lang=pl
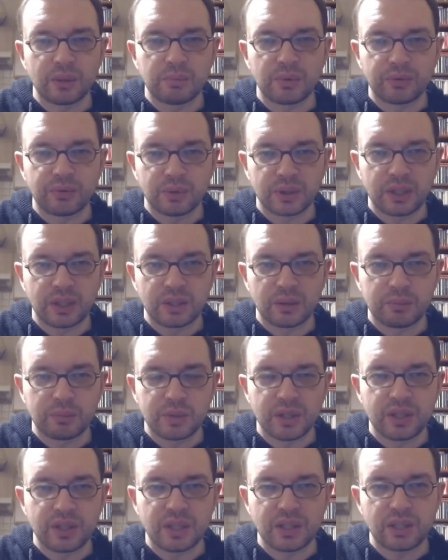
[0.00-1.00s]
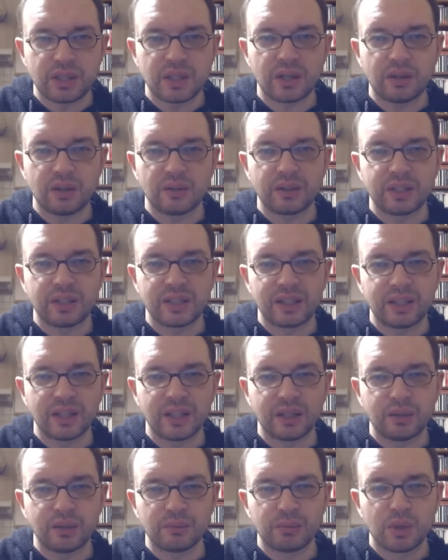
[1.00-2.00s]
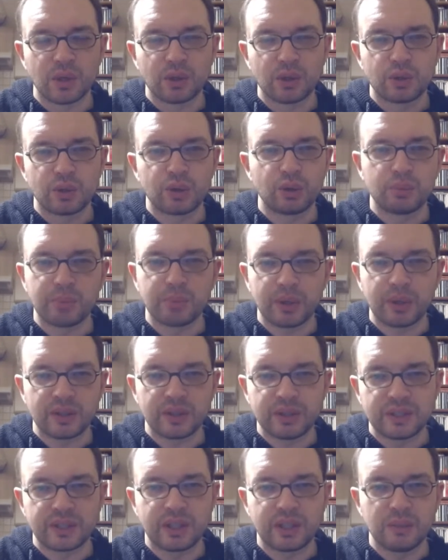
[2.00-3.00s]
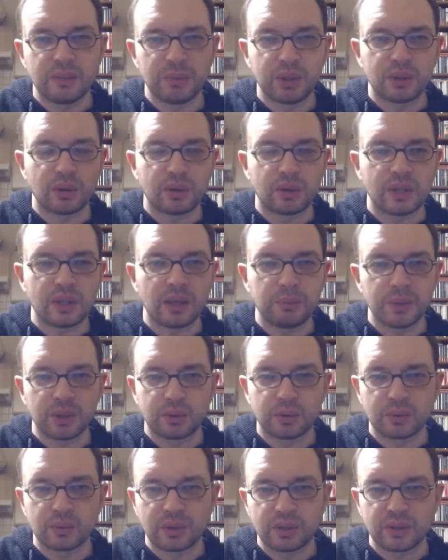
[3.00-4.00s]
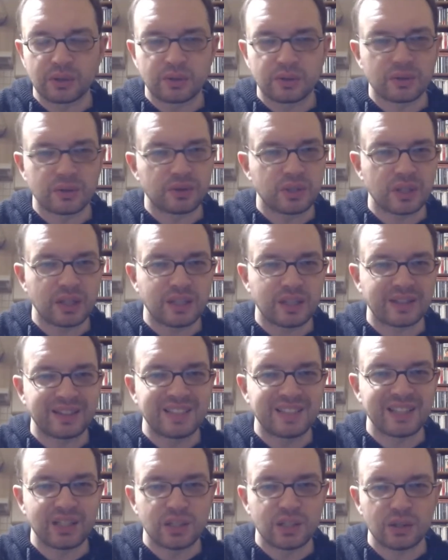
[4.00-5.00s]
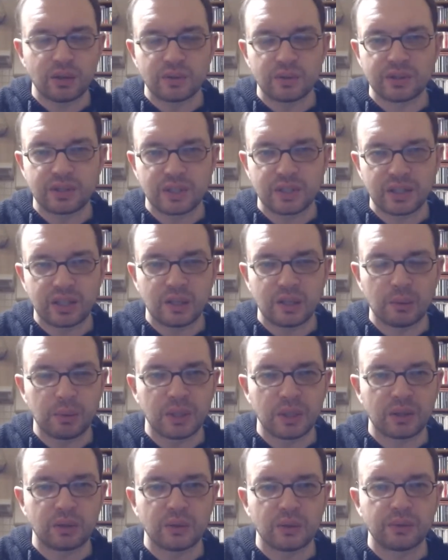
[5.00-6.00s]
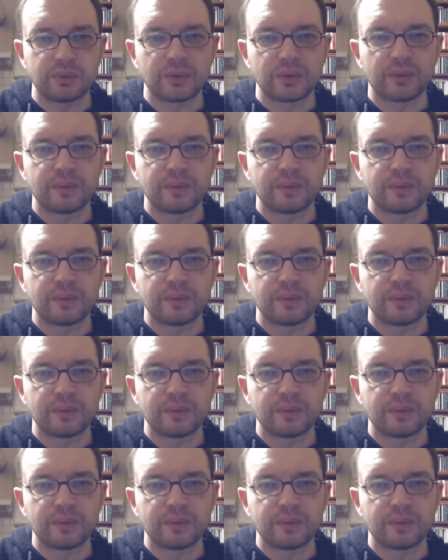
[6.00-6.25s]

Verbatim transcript: bo woda dobrze niesie, a one gadają super niskimi tonami, które niosą się na tysiące kilometrów.